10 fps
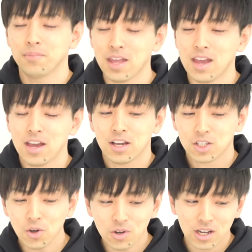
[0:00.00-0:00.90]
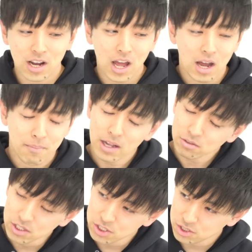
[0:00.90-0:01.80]
で、今日から、まあ、あ
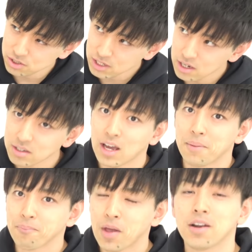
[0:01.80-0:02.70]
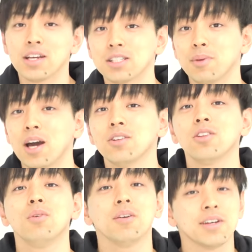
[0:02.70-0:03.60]
といっしゅうかんぐらい春休みある
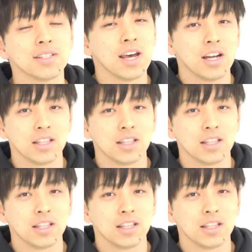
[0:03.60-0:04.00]
と思います。